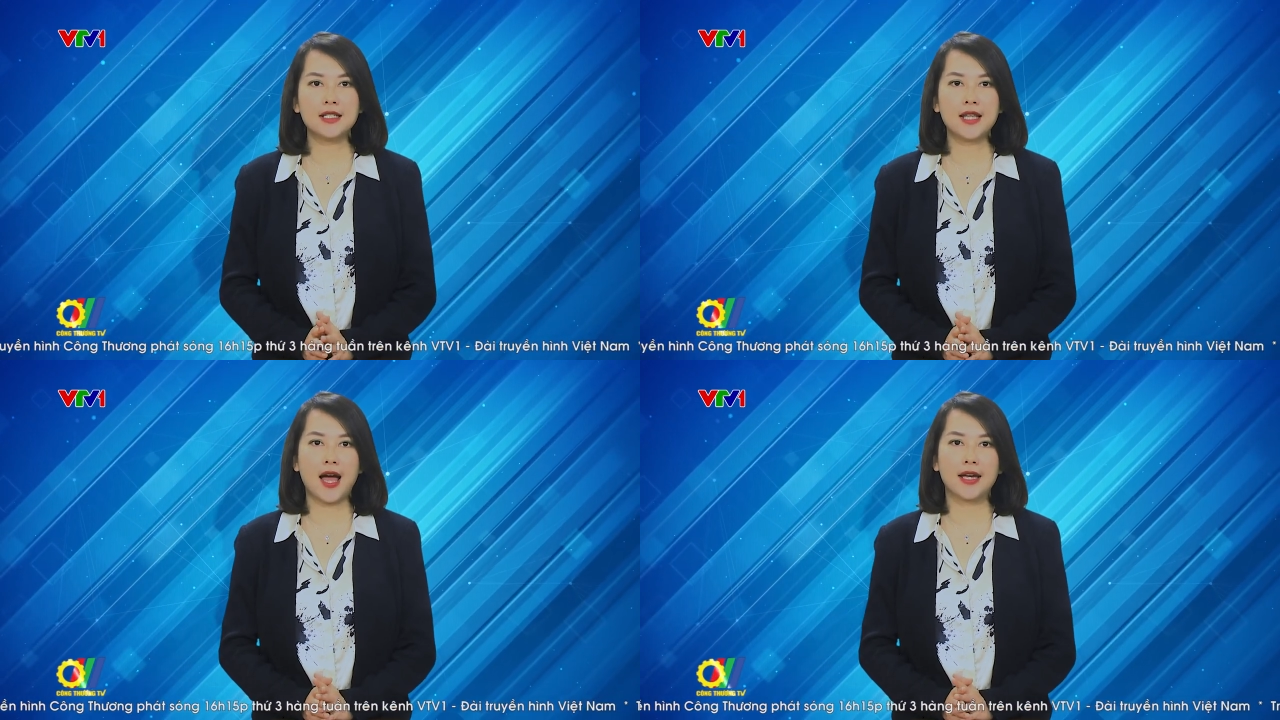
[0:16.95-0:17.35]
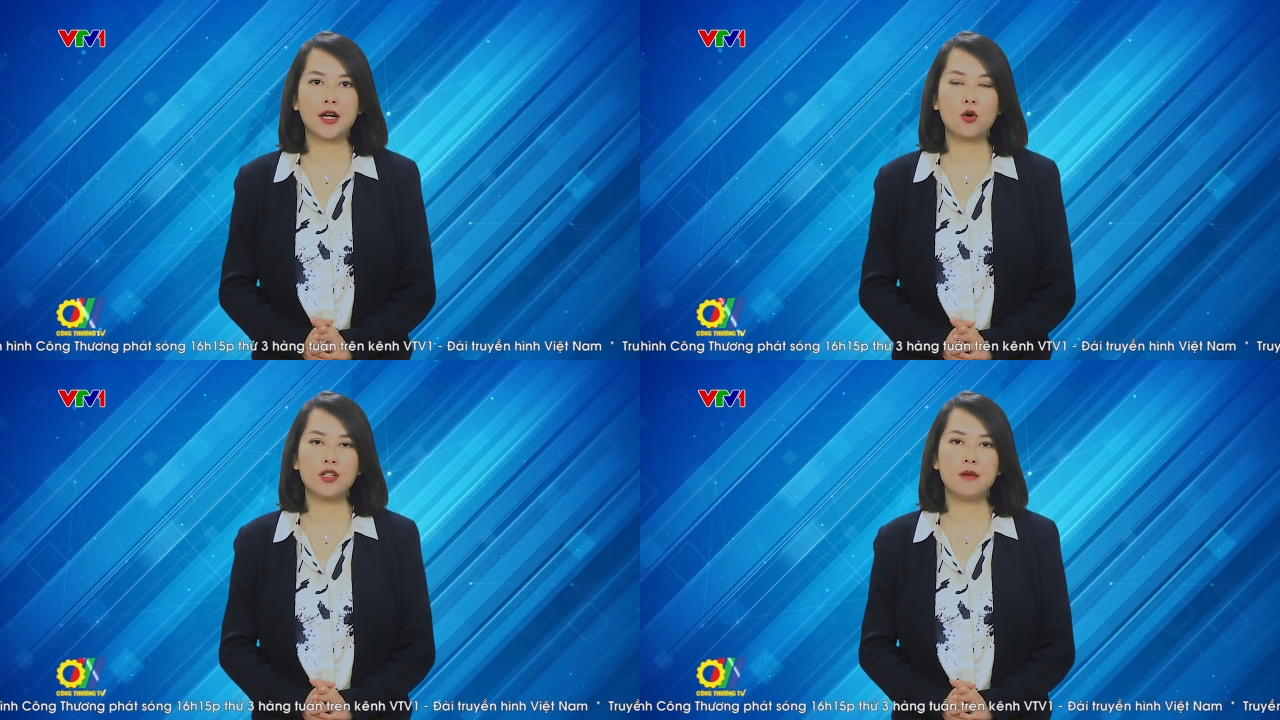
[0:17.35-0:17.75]
thải gây
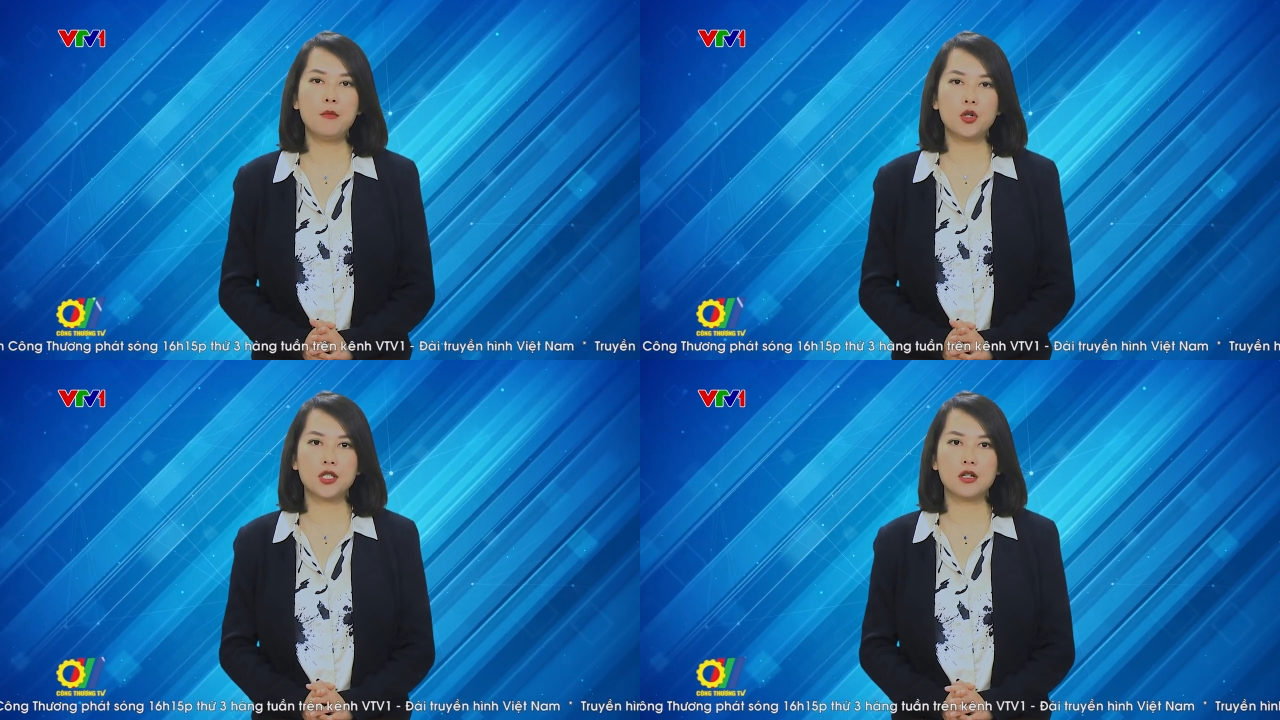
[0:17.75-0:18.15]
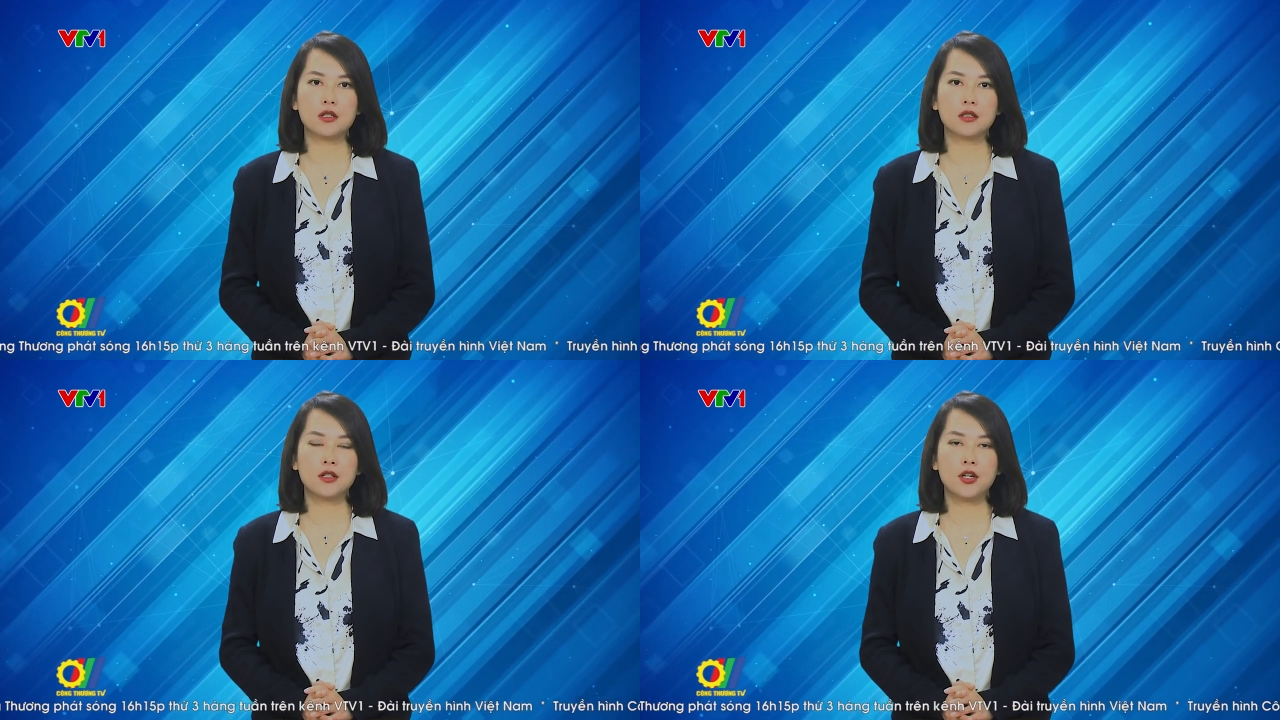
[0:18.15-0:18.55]
ô nhiễm môi
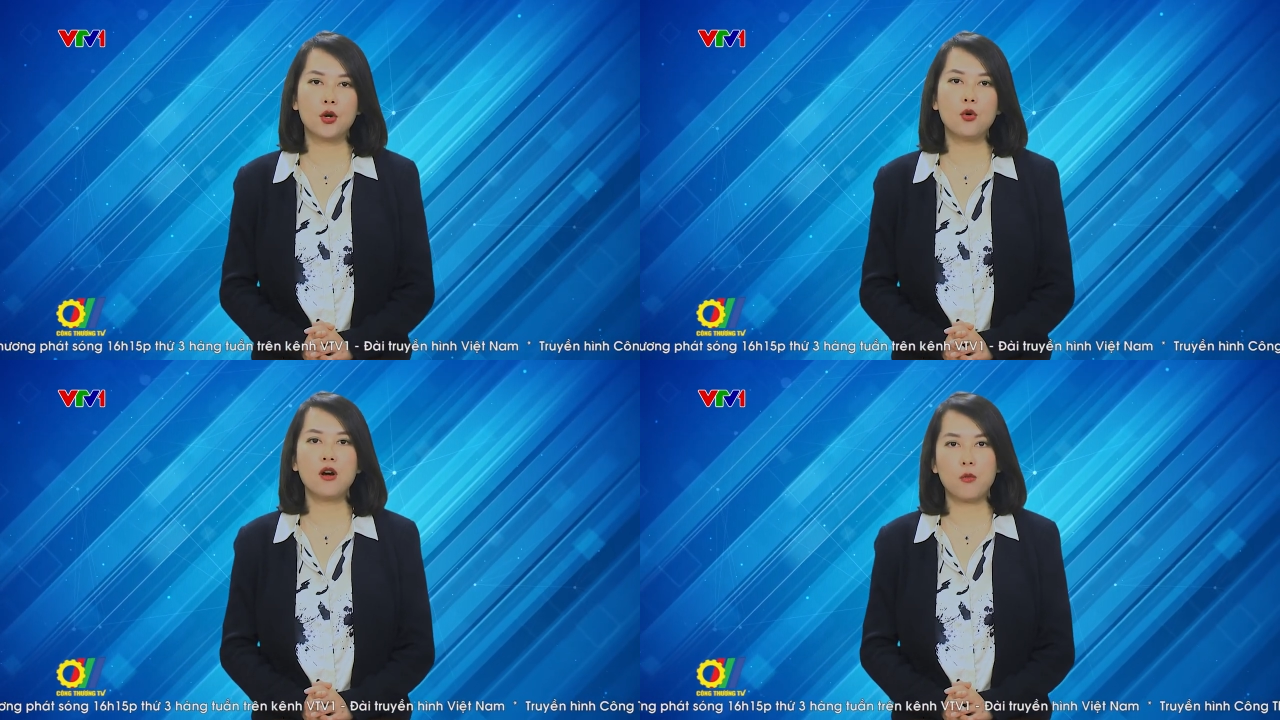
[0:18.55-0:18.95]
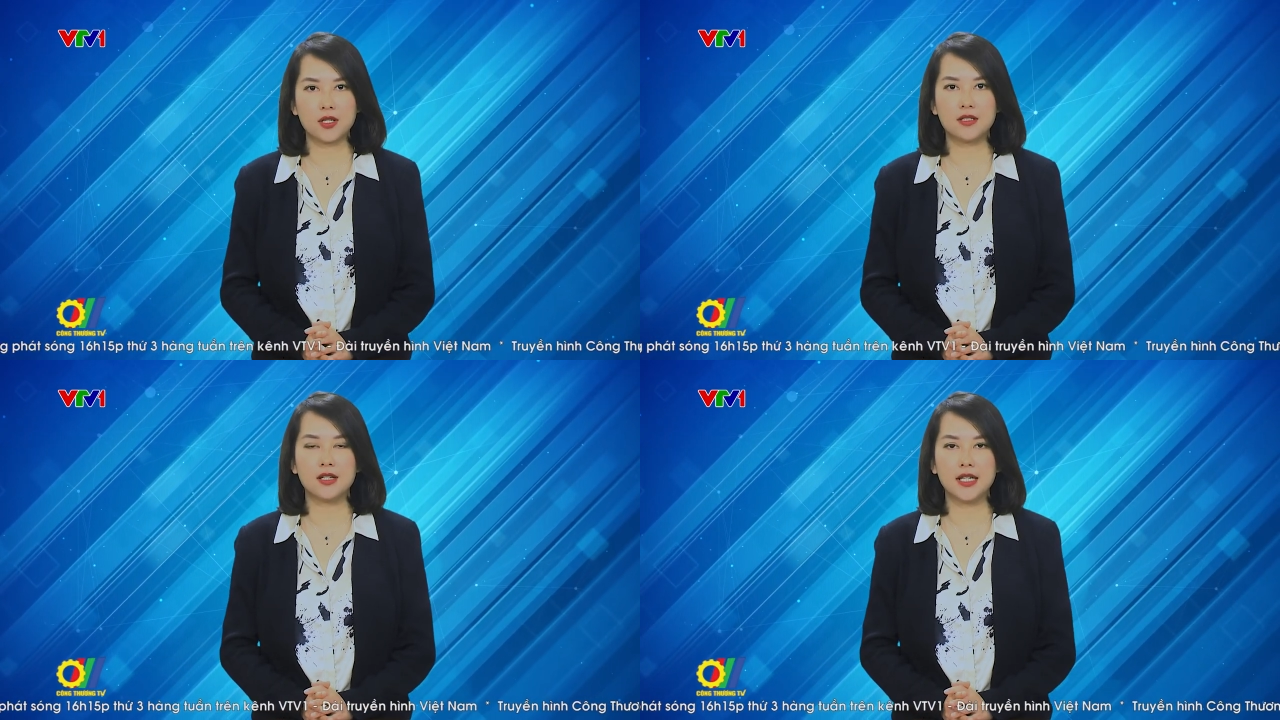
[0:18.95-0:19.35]
trường nếu không qua
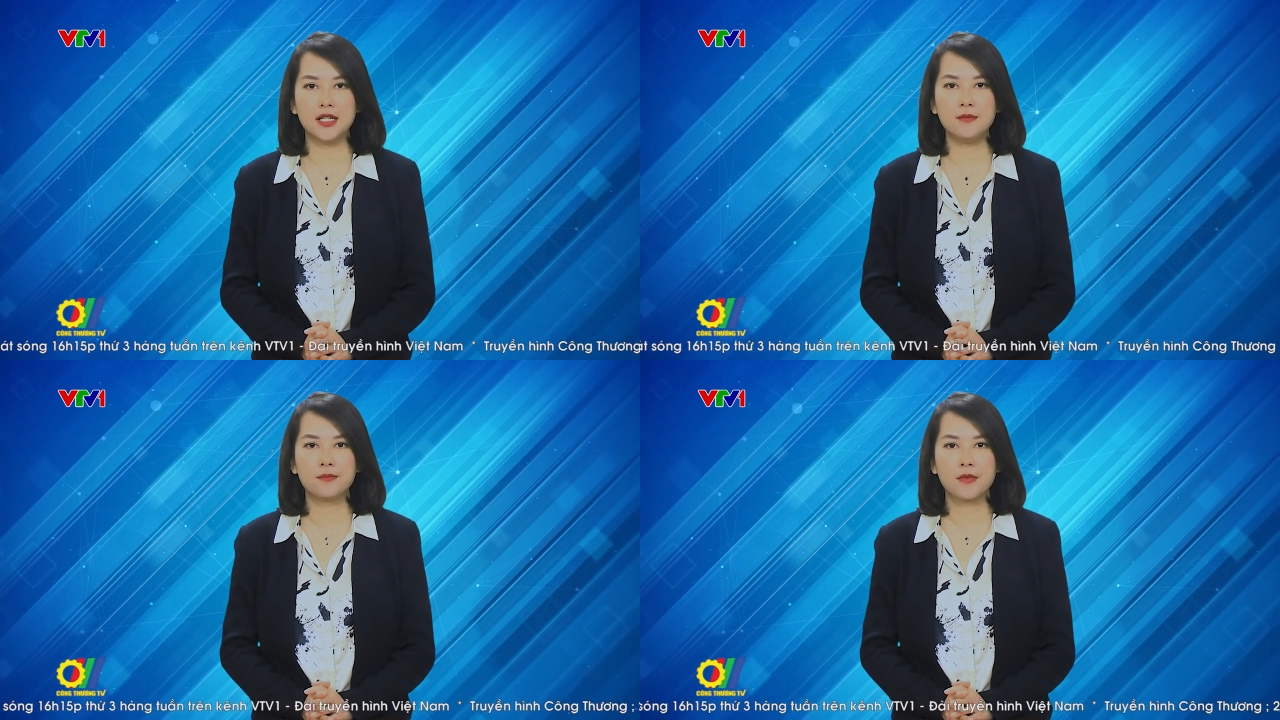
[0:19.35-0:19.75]
xử lý.